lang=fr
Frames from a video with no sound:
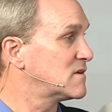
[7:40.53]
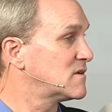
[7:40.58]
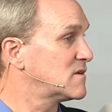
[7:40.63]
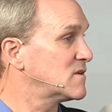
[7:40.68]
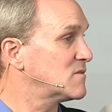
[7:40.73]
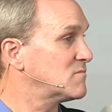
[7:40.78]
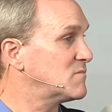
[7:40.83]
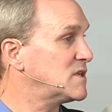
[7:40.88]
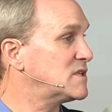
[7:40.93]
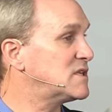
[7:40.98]

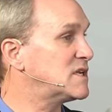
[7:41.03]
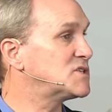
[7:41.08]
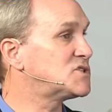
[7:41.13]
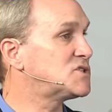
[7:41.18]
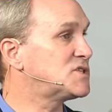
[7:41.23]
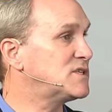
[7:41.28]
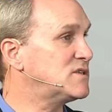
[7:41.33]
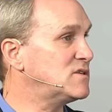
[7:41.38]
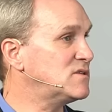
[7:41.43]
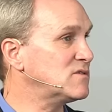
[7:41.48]
mais
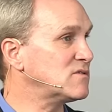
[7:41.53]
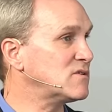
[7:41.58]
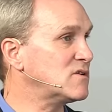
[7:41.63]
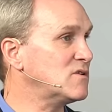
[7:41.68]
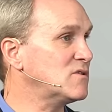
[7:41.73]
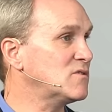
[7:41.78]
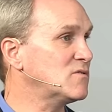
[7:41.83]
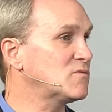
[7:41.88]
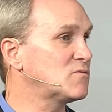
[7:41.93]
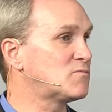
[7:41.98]
d'agir
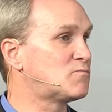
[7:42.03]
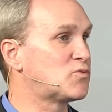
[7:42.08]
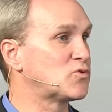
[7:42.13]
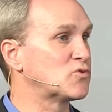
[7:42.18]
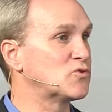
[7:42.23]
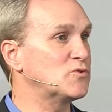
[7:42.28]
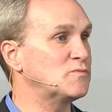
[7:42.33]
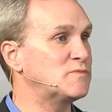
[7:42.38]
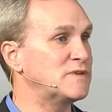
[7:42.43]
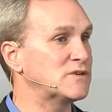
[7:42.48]
pour
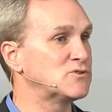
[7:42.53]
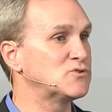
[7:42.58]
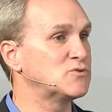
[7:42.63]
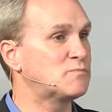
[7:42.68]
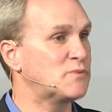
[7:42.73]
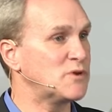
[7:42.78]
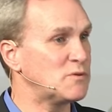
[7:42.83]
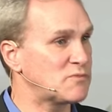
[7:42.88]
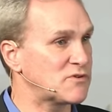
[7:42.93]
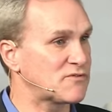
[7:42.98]
le bien du
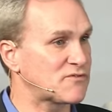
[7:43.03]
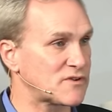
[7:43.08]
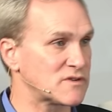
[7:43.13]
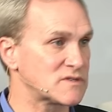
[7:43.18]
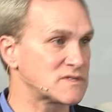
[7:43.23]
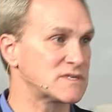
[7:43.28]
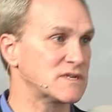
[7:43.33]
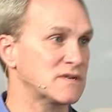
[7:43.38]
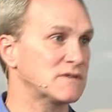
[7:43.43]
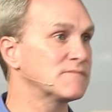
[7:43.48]
peuple
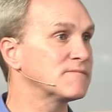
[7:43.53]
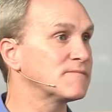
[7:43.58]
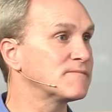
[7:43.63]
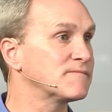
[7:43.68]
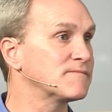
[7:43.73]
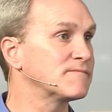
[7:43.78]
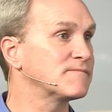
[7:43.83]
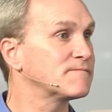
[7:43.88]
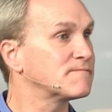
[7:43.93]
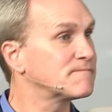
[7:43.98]
français.
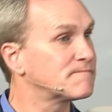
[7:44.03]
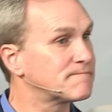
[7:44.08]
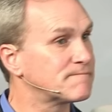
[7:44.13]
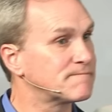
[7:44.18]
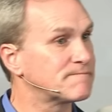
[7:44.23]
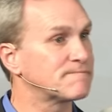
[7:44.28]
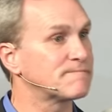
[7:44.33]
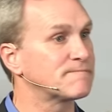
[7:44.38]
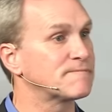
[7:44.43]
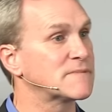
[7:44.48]

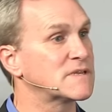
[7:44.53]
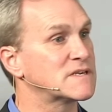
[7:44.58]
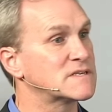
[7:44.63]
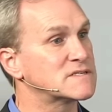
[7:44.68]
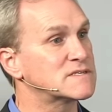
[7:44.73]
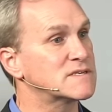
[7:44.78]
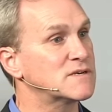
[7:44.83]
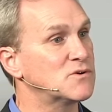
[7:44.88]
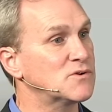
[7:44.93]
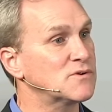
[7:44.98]

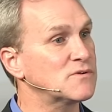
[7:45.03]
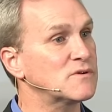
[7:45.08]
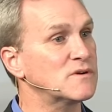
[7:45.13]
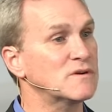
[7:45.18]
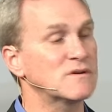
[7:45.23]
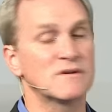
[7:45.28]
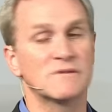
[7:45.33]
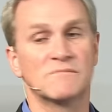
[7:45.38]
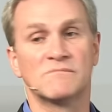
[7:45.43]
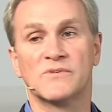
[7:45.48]
C'est leur
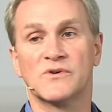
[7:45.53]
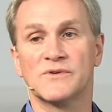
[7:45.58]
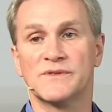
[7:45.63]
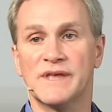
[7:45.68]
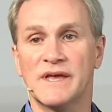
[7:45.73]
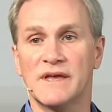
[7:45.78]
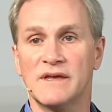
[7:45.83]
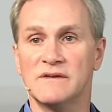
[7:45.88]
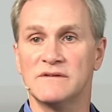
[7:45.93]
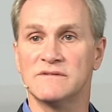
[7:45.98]

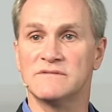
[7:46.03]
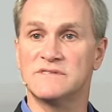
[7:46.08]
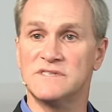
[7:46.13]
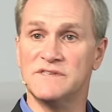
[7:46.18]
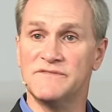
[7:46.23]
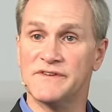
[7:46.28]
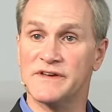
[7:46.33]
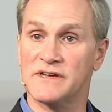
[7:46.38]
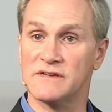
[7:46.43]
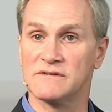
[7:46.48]
mandat
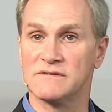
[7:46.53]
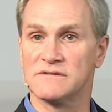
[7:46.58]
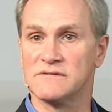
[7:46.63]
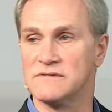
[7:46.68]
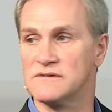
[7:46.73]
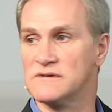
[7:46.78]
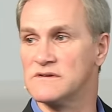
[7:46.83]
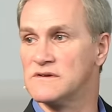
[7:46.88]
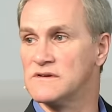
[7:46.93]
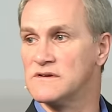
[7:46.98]
divin.
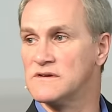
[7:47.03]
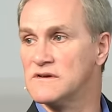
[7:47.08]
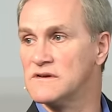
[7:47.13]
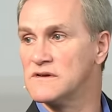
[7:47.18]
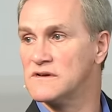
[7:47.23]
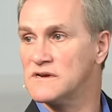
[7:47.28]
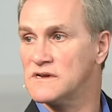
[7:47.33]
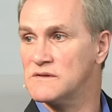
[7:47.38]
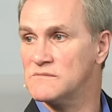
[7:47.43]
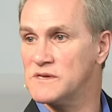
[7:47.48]

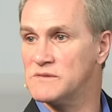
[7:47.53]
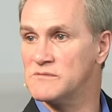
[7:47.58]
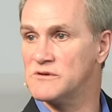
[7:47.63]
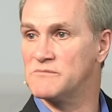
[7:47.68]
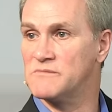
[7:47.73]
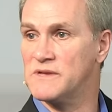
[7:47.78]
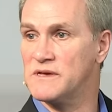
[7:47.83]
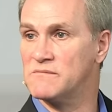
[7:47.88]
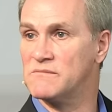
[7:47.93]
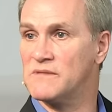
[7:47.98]
La Bible
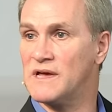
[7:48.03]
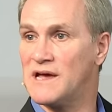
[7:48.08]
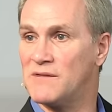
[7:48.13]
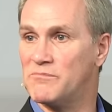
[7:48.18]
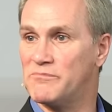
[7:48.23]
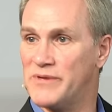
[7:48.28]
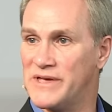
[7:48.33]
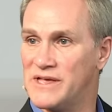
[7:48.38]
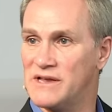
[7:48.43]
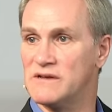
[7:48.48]
même
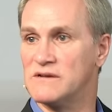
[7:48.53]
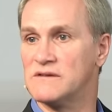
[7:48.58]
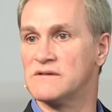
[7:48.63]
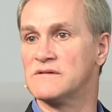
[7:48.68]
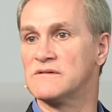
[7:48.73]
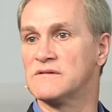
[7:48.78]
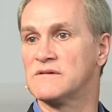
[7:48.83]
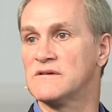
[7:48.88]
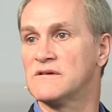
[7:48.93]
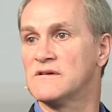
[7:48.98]
appelle
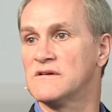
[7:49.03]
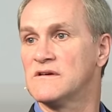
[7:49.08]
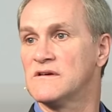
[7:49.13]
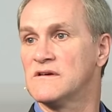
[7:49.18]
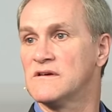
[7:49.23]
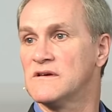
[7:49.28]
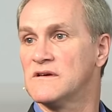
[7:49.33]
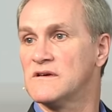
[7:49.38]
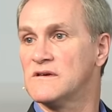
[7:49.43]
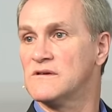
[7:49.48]

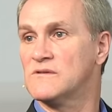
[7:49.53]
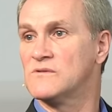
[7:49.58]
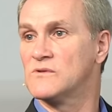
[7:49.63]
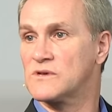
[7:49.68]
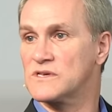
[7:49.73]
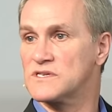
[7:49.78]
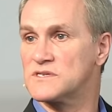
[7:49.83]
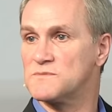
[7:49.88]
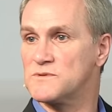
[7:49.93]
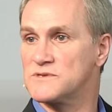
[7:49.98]
nos
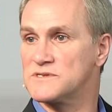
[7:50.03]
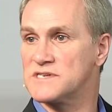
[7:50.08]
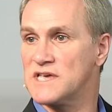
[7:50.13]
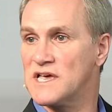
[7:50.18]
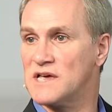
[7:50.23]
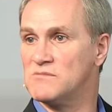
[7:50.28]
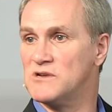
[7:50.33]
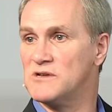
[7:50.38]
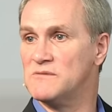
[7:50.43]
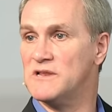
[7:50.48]

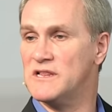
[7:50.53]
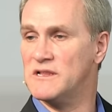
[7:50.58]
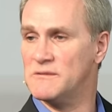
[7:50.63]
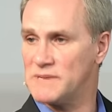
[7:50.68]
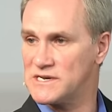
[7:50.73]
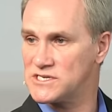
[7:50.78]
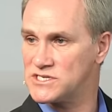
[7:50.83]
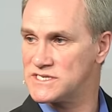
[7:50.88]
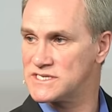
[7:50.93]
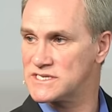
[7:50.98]
responsables, les
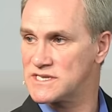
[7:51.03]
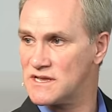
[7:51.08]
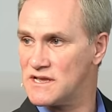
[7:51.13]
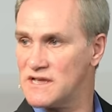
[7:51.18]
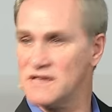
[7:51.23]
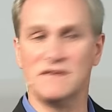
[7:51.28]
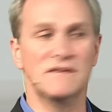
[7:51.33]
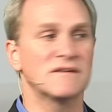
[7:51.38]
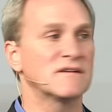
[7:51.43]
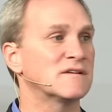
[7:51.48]

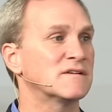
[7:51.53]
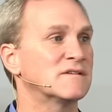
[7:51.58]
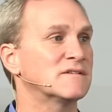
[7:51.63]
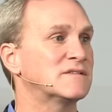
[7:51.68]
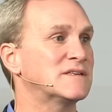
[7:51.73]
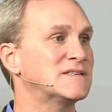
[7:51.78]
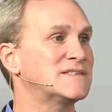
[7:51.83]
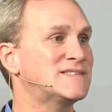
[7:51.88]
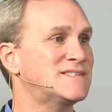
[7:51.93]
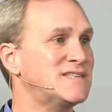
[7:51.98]
magistrats,
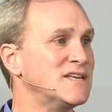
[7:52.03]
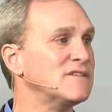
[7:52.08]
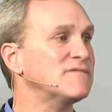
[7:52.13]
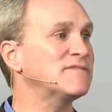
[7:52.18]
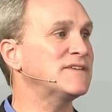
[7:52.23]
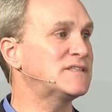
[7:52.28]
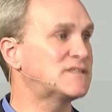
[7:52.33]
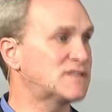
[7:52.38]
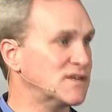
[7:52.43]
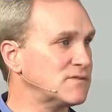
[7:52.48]
des
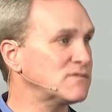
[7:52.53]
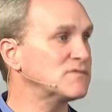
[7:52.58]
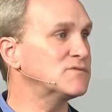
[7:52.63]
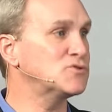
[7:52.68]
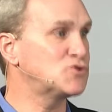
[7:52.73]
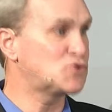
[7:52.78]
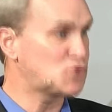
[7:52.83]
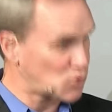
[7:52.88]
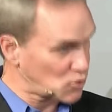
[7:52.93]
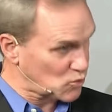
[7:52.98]
serviteurs de
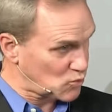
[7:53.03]
Dieu,